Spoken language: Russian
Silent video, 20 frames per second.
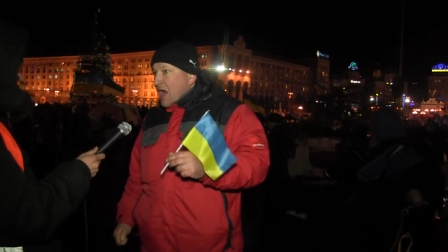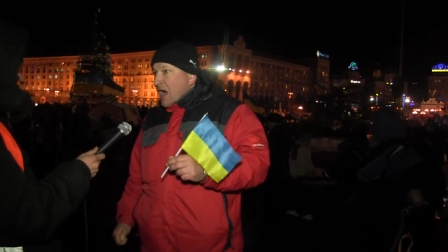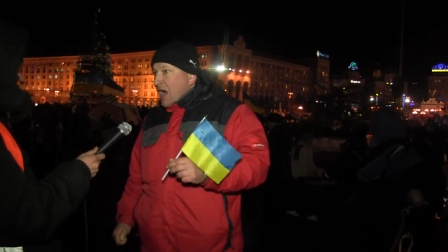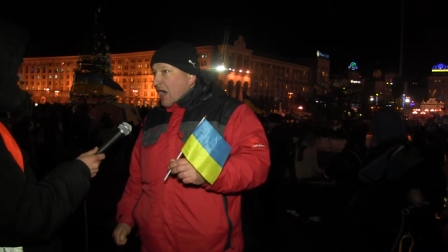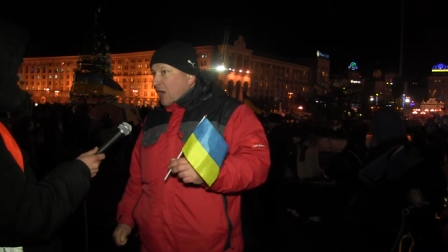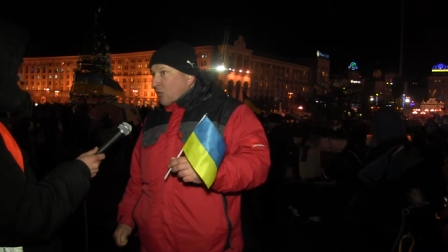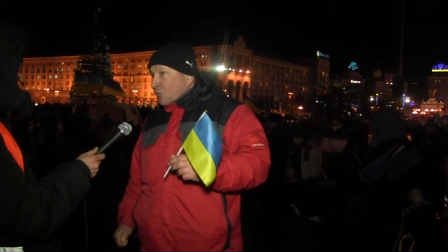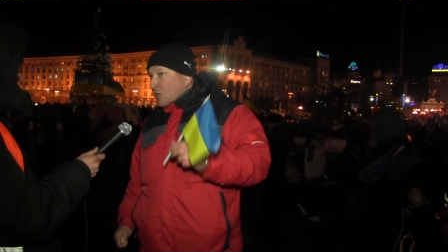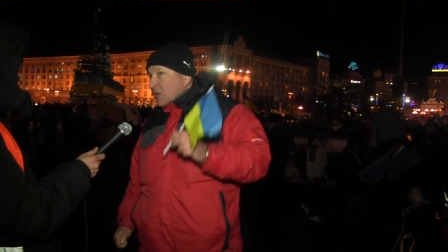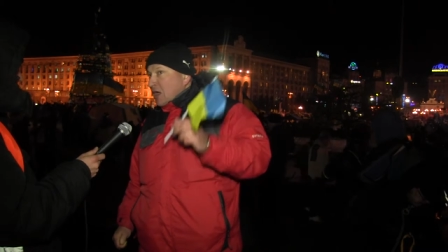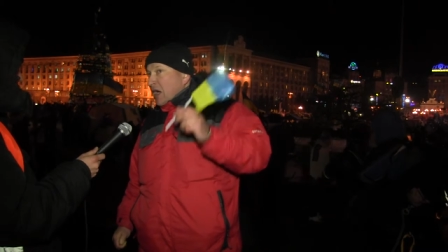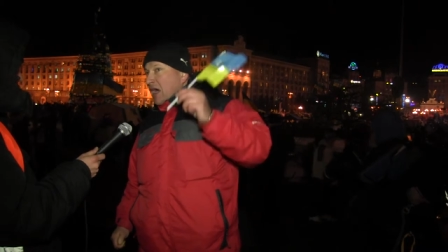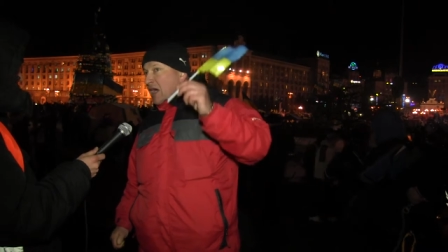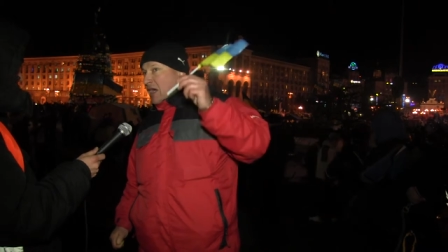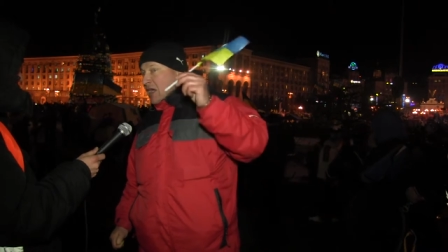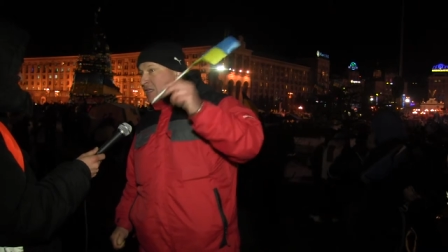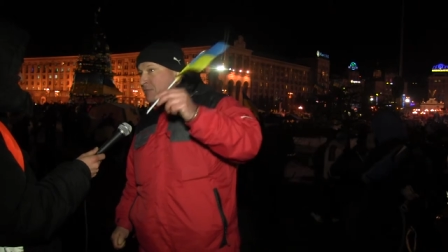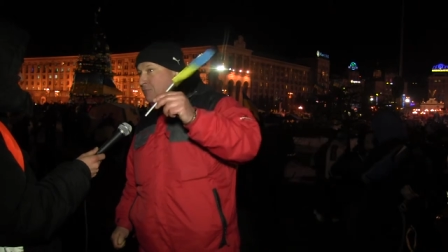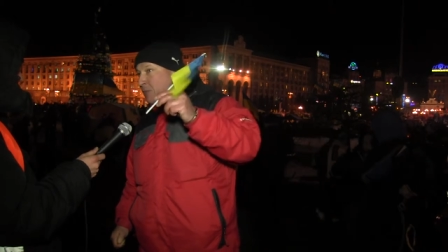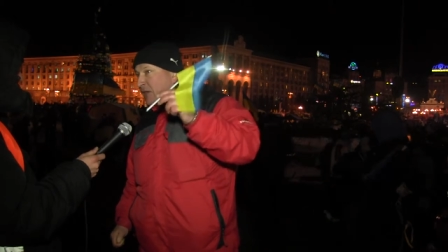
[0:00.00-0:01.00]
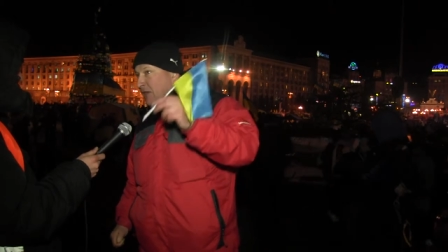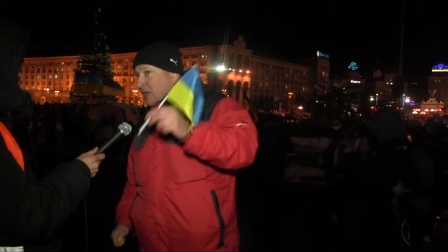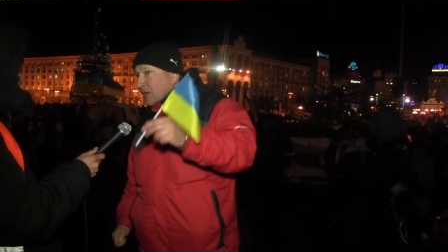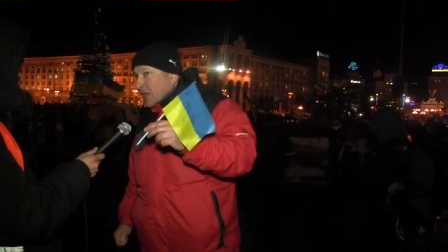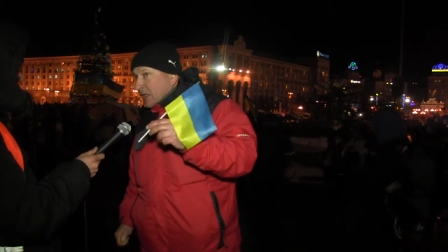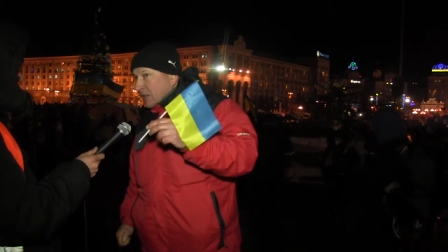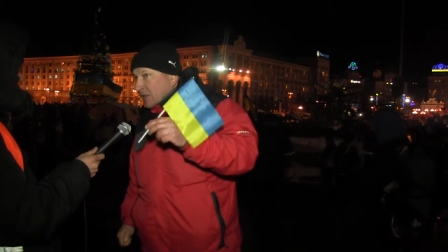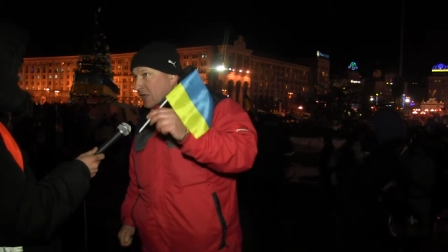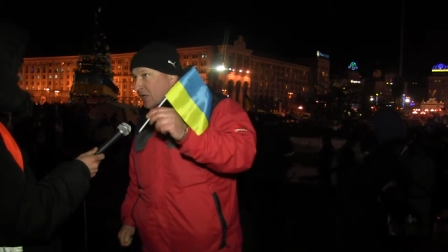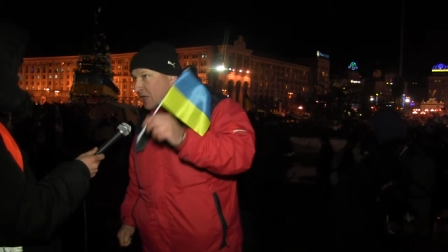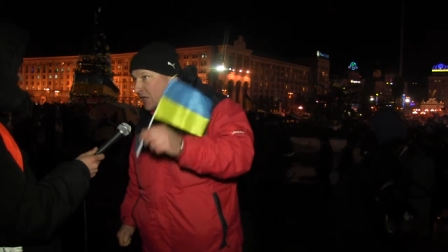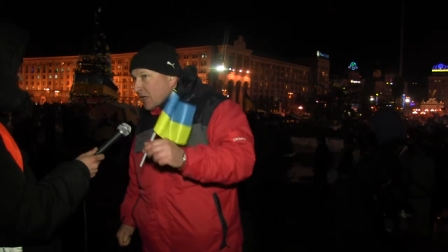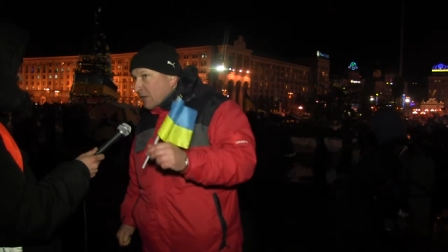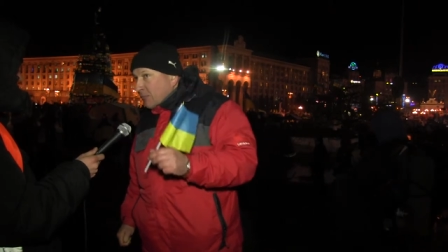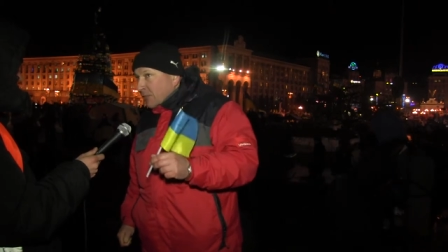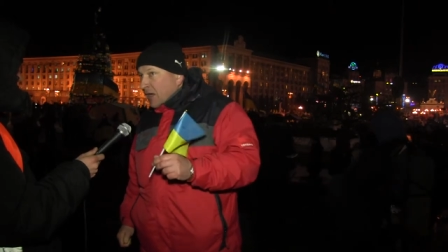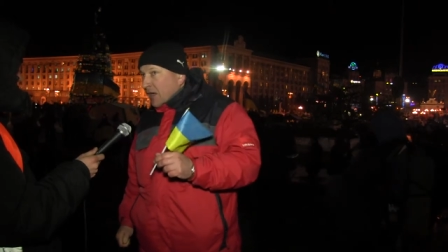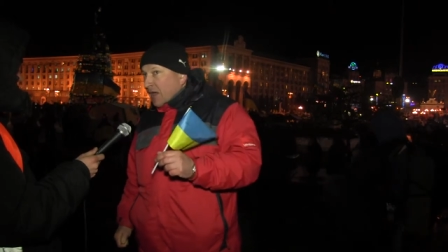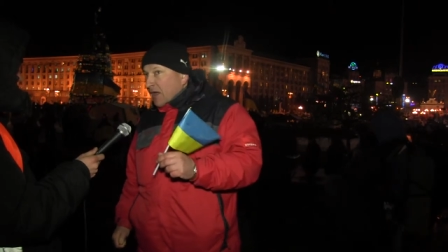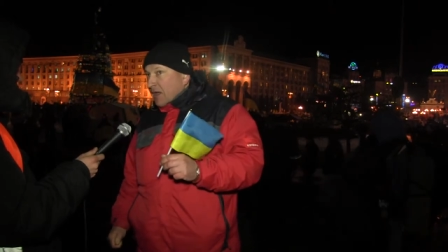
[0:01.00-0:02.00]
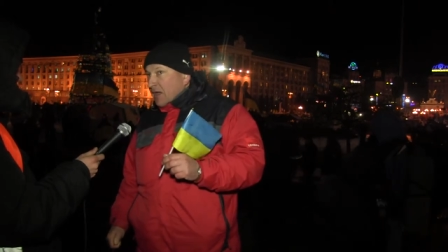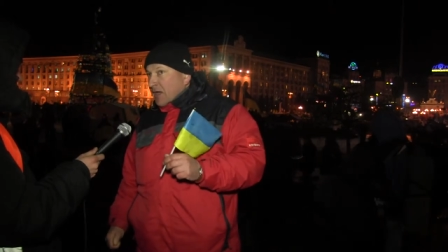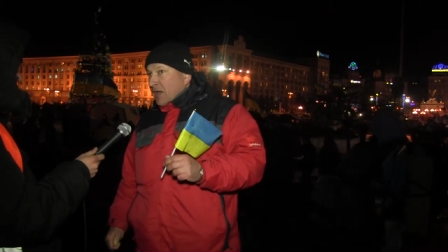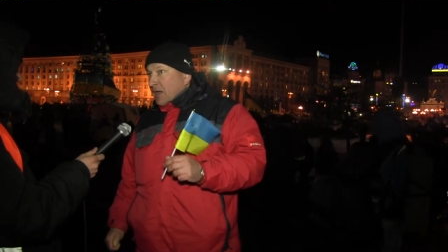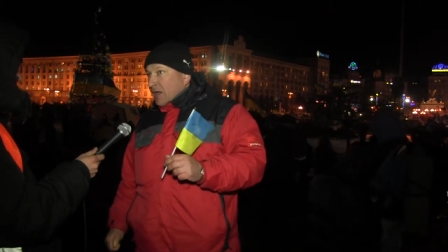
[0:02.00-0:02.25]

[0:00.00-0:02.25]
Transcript: А, у, а господин Тигибко,